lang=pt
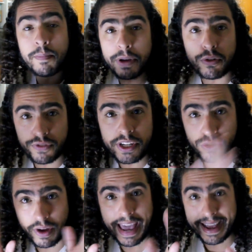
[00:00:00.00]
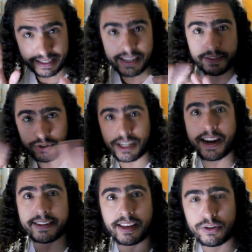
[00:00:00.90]
Pelo visto, é assim que você
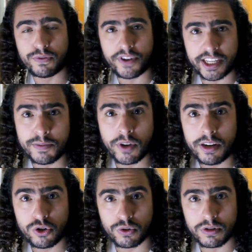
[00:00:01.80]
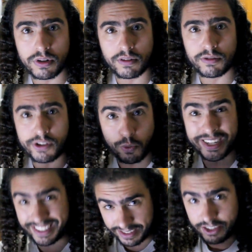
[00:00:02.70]
caracteriza um fanatismo religioso, né? quando você
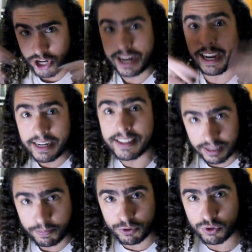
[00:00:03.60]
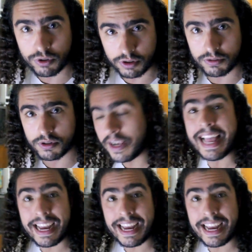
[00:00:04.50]
começa a desejar câncer para os outros. Né?